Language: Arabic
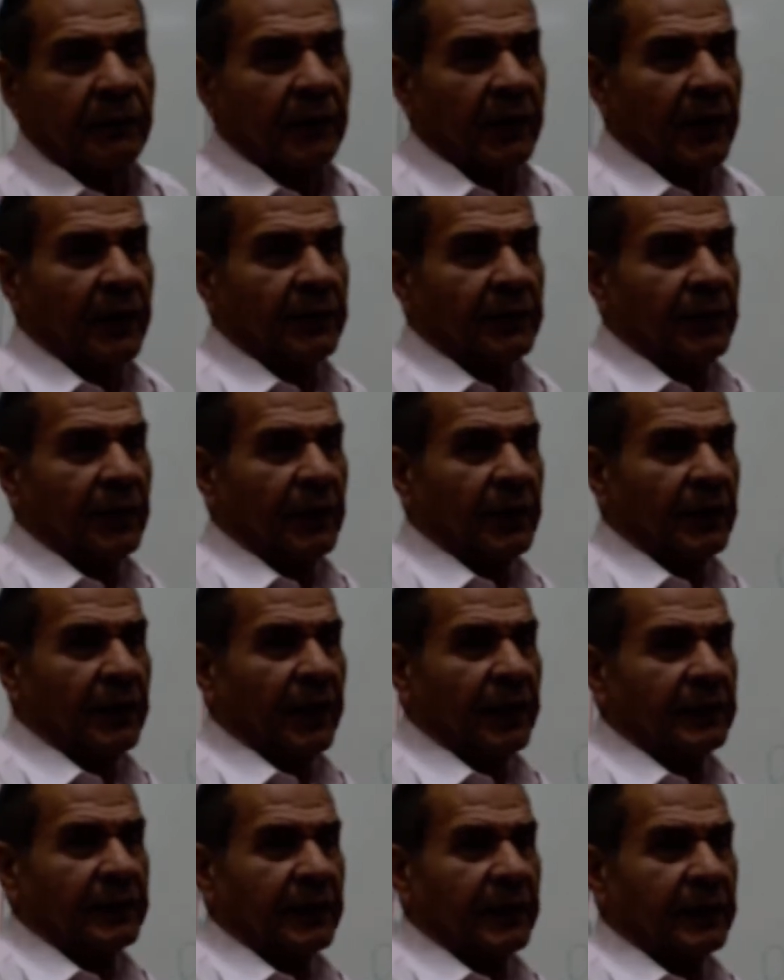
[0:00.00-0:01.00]
عيني
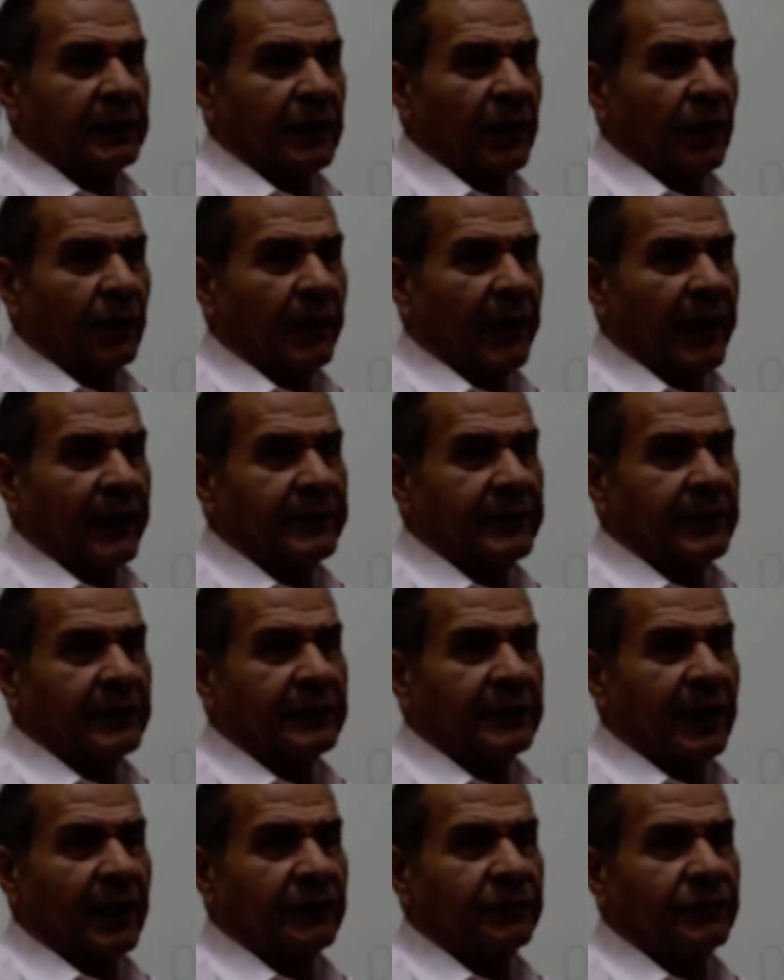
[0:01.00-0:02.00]
يعني كده اهو قاعدين
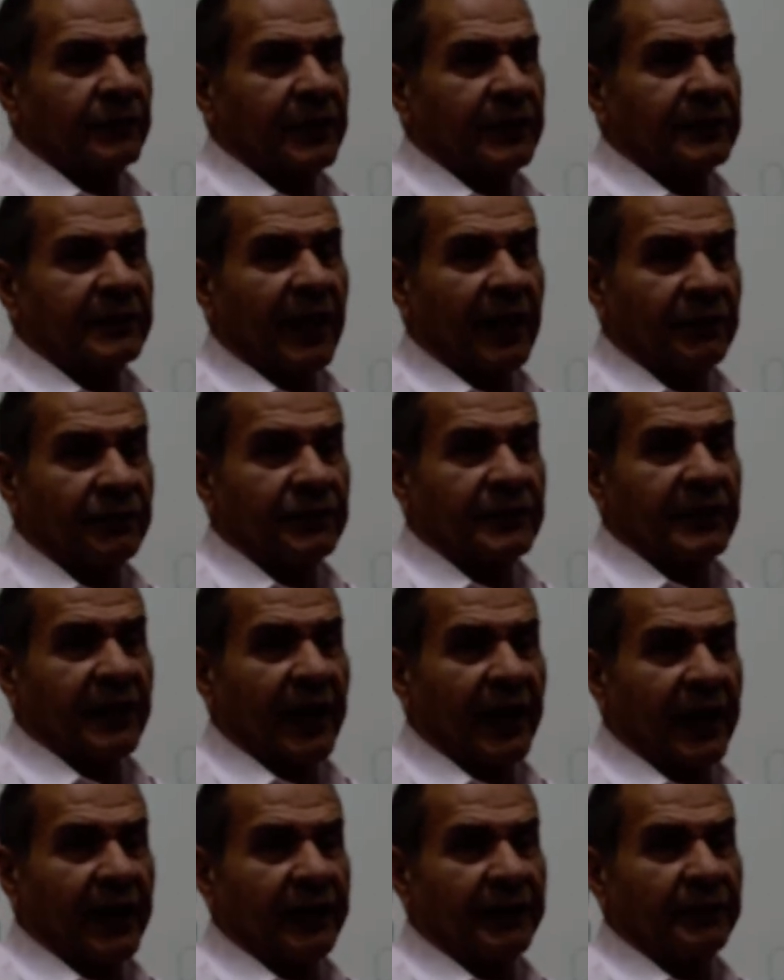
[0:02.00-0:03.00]
انت عارف انت عارف زي
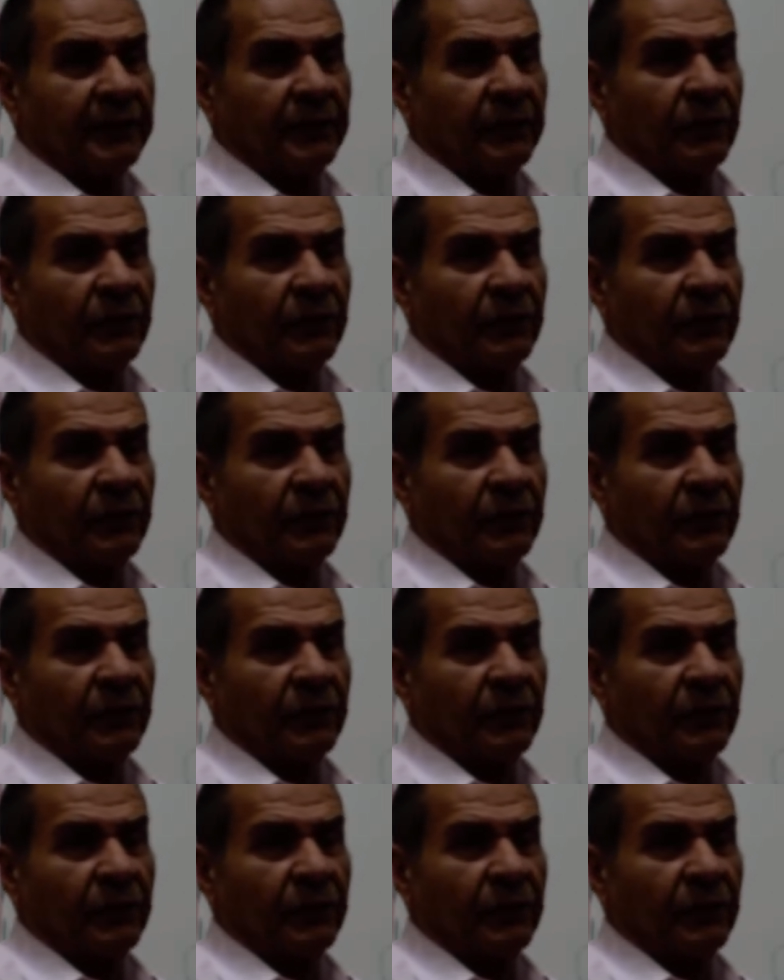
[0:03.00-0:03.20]
ايه؟